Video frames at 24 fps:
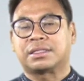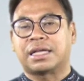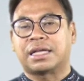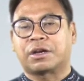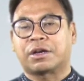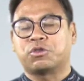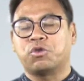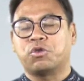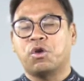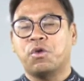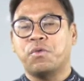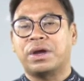จา
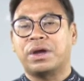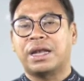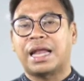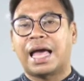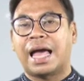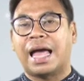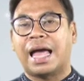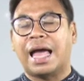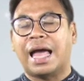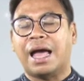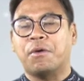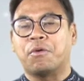กช่วงเว
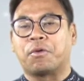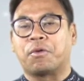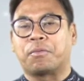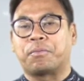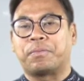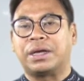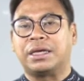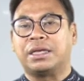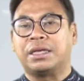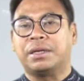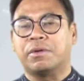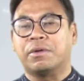ลา
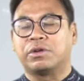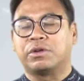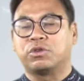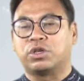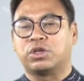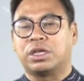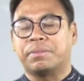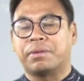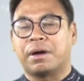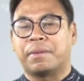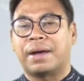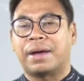5-6 ปีที่องค์อ
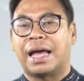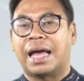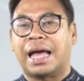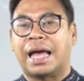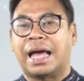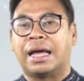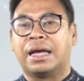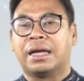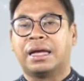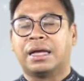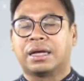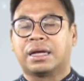ยู่ที่พมา่า
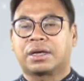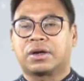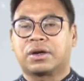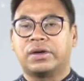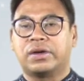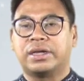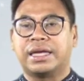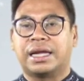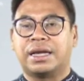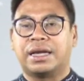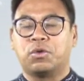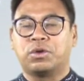ก็
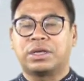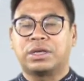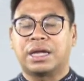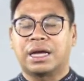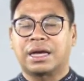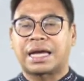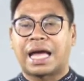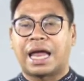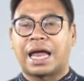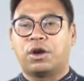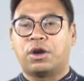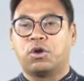เรียนรู้
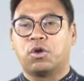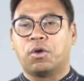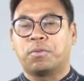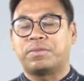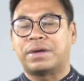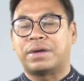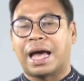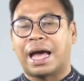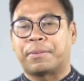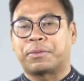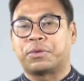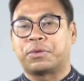ทั้งการลบ
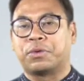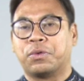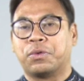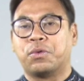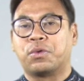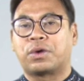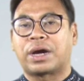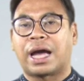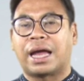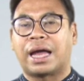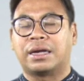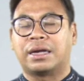ดาบ
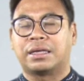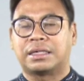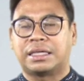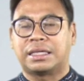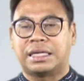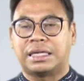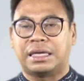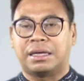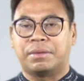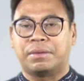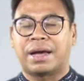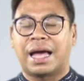คู่การ
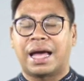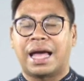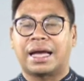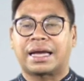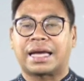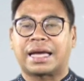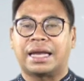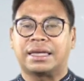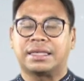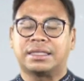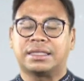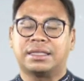ขี่ม้า
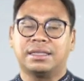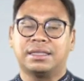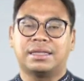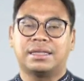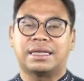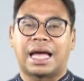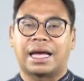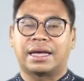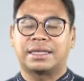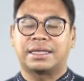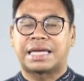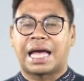การขึ้น
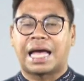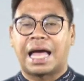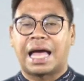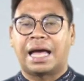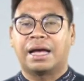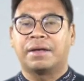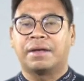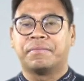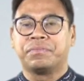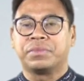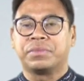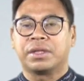หลังช้า
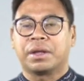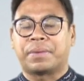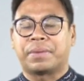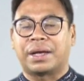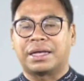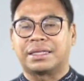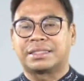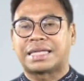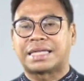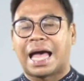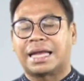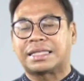ง
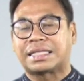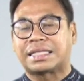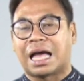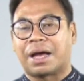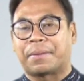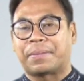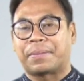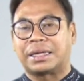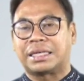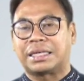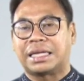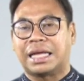ภาษา
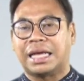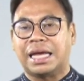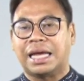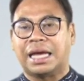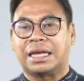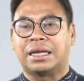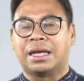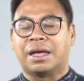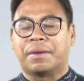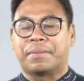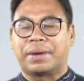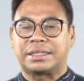ต่างประเทศ
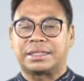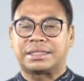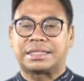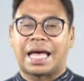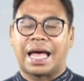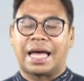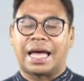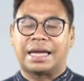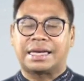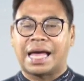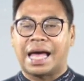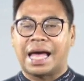ภา
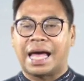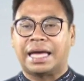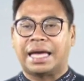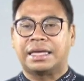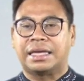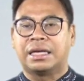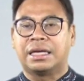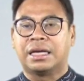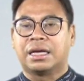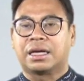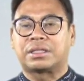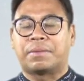ษาไทย
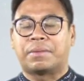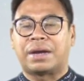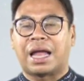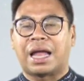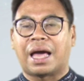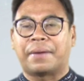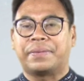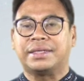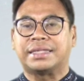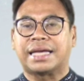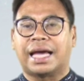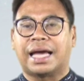ตำ
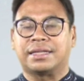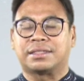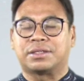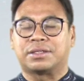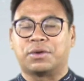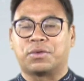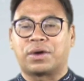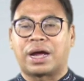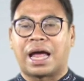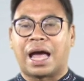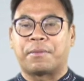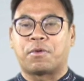ราพิชัยส
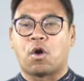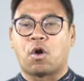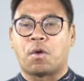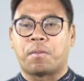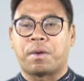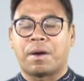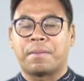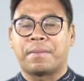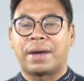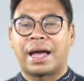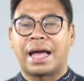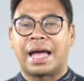งครามของ
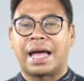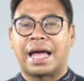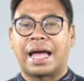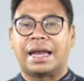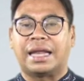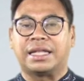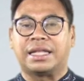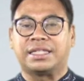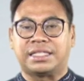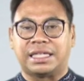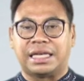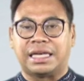พม่า
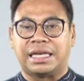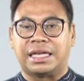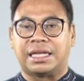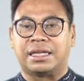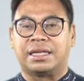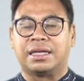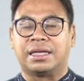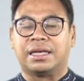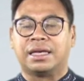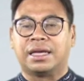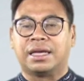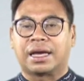และจีน
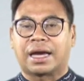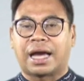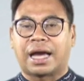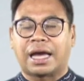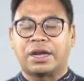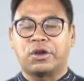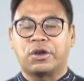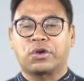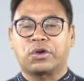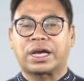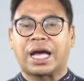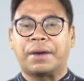ใคร
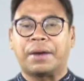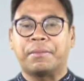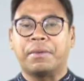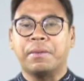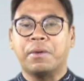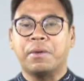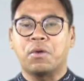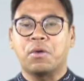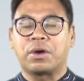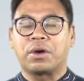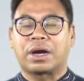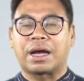เดียวกันเมื่
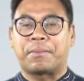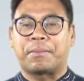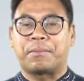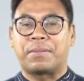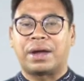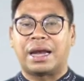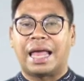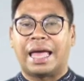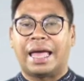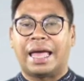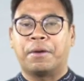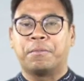อพระองค์กลับ
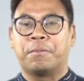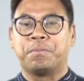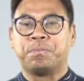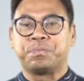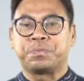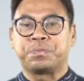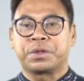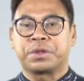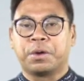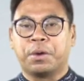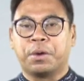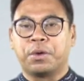มาแล้ว
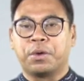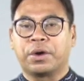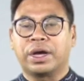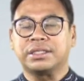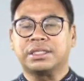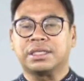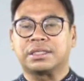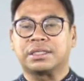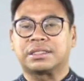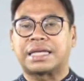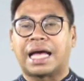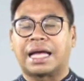พระองค์ก็
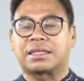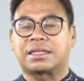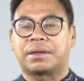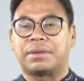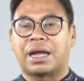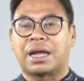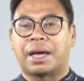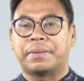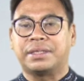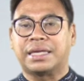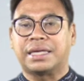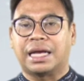ศึกษาตำ
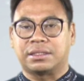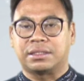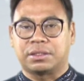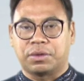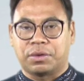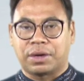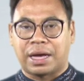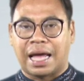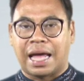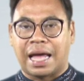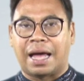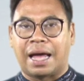ราพิชัยส
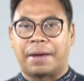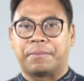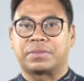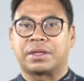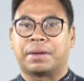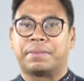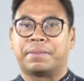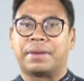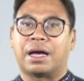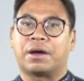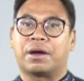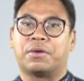งคราม
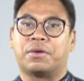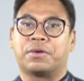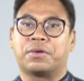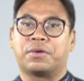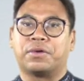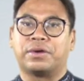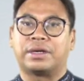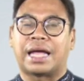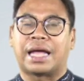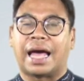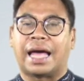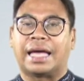ตำราของ
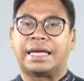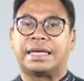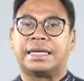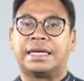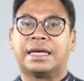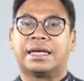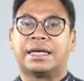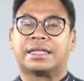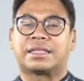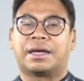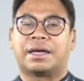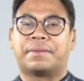คนไทย
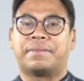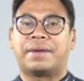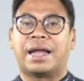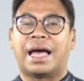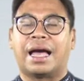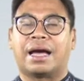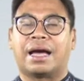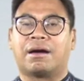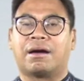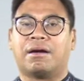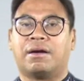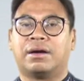ตำ
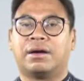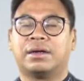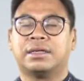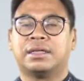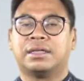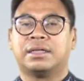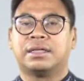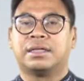ราของ